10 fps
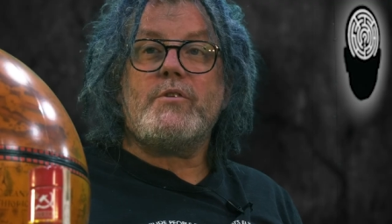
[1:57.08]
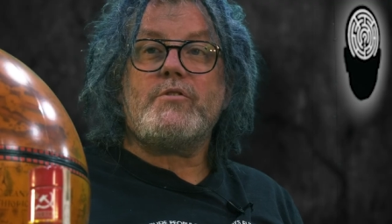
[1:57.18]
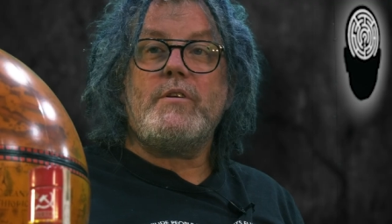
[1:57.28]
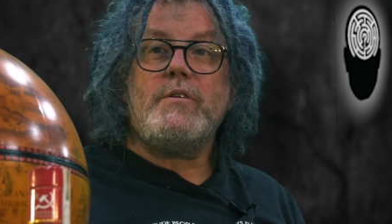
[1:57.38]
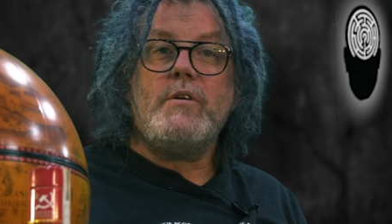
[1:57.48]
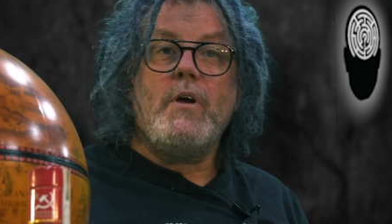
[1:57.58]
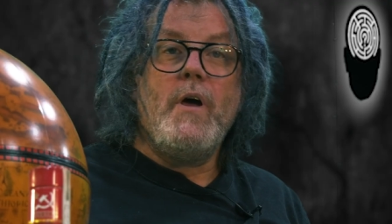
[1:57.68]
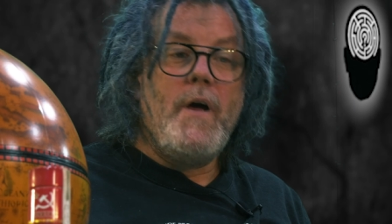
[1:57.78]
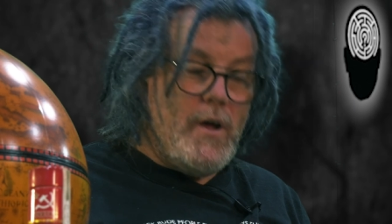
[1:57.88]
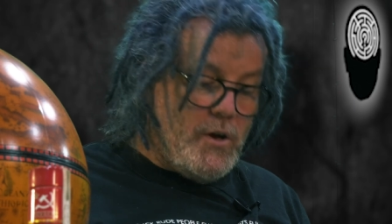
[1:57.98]
jeżeli
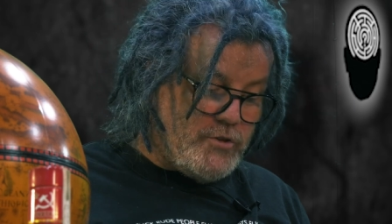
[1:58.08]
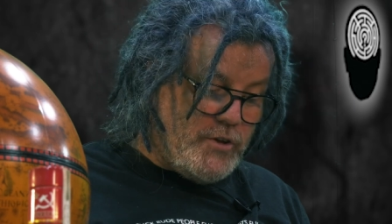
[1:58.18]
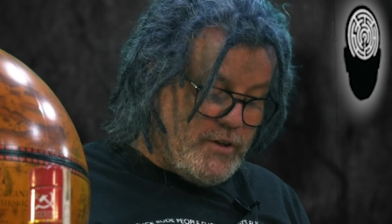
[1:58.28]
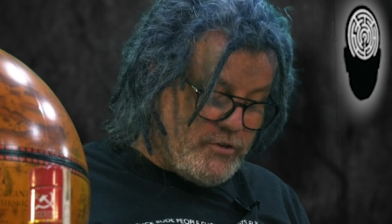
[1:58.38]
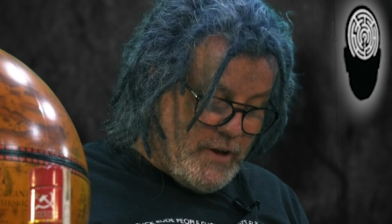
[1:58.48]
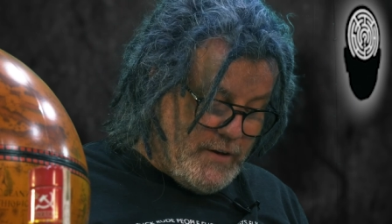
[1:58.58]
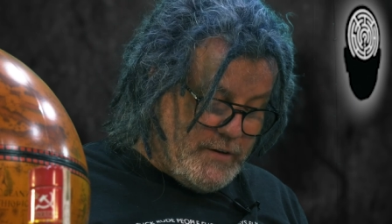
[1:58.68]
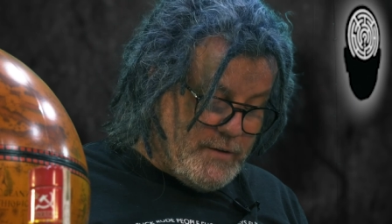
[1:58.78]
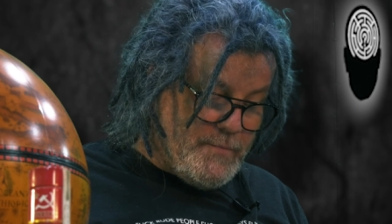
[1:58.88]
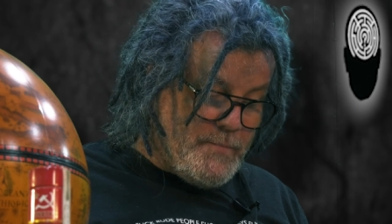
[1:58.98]
że
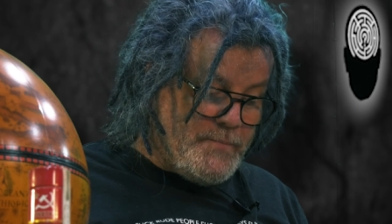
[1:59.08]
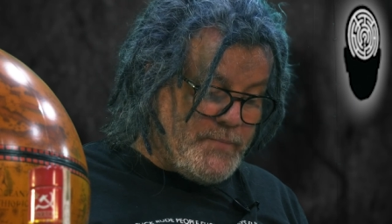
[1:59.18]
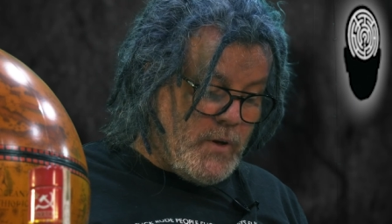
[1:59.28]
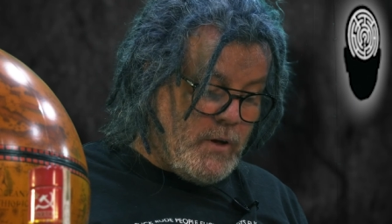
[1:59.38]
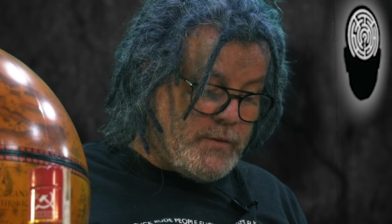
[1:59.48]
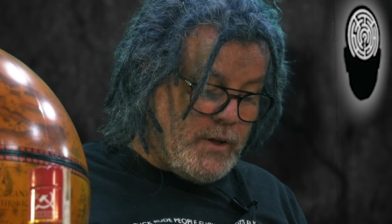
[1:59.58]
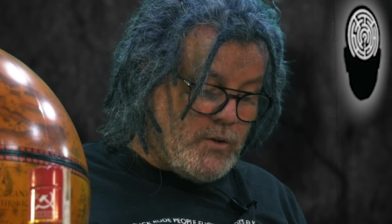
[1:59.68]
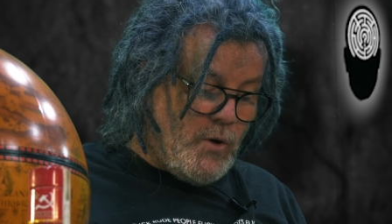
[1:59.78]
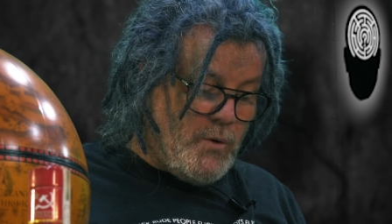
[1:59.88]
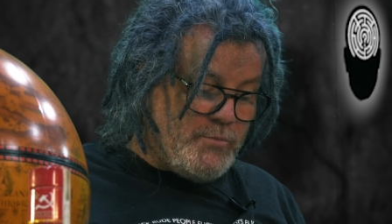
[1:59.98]
jeżeli mm,
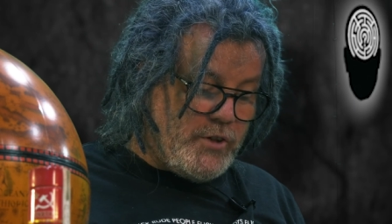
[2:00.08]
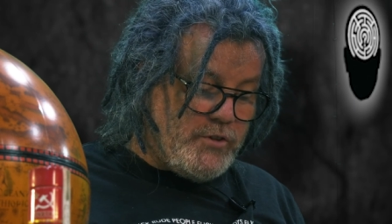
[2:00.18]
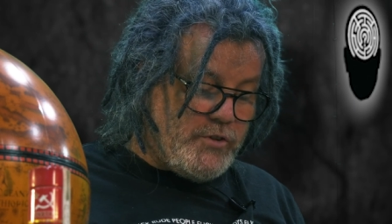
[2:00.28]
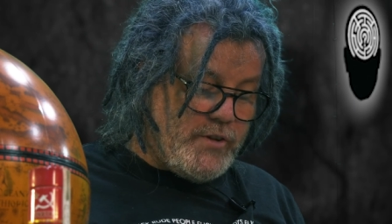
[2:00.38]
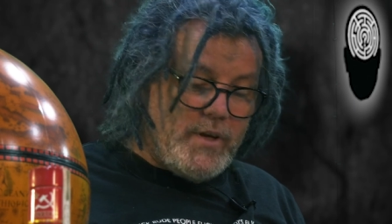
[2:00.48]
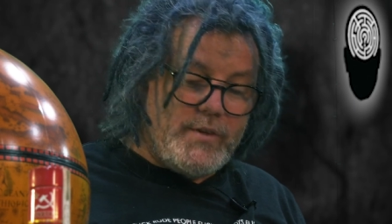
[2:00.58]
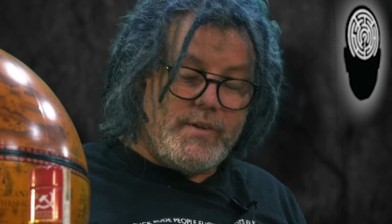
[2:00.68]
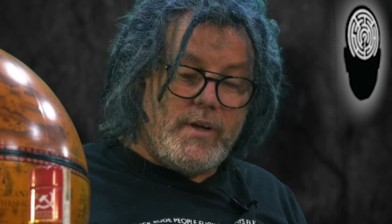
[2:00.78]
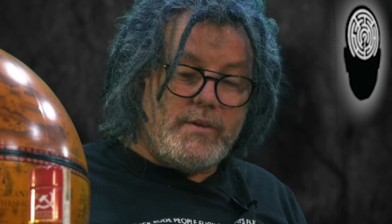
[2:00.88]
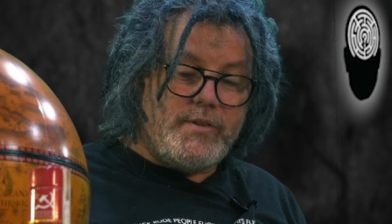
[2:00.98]
ten gołąb się gdzieś za,
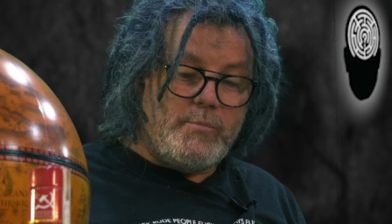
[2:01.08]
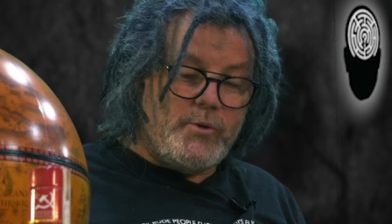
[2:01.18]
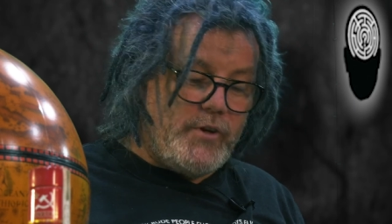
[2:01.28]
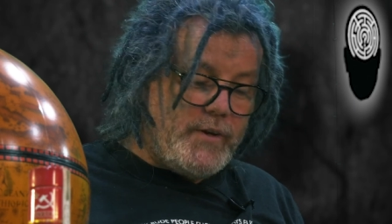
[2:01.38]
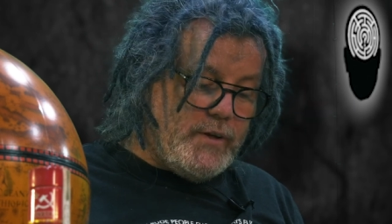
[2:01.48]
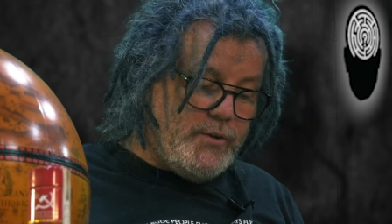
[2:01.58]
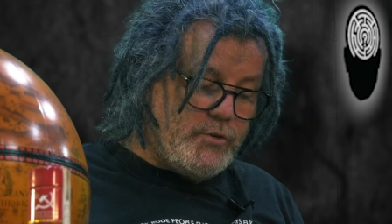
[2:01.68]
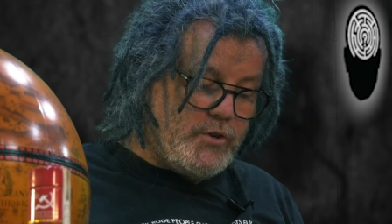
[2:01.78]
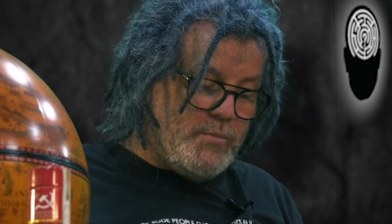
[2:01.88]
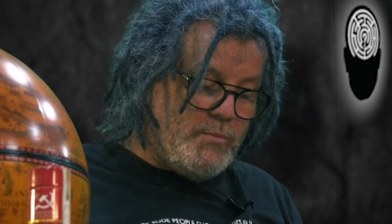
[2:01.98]
za, zapodzieje,
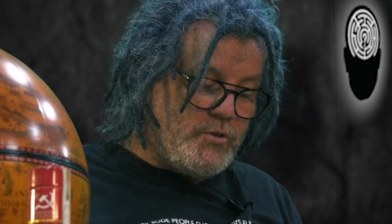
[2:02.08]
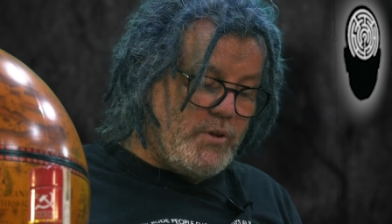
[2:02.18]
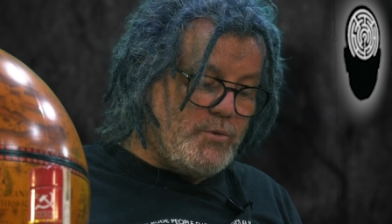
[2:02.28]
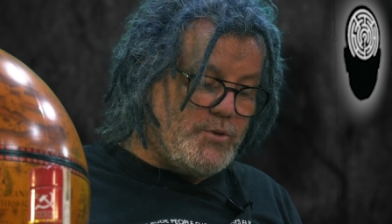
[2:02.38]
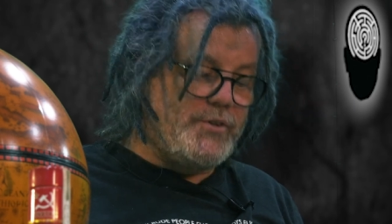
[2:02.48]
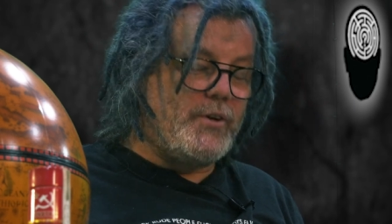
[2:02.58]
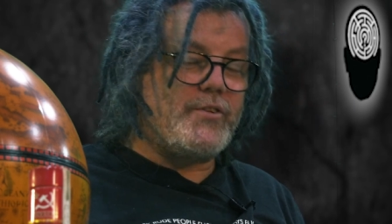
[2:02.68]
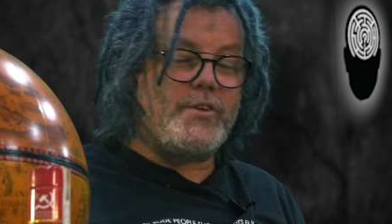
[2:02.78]
to żeby można było do niego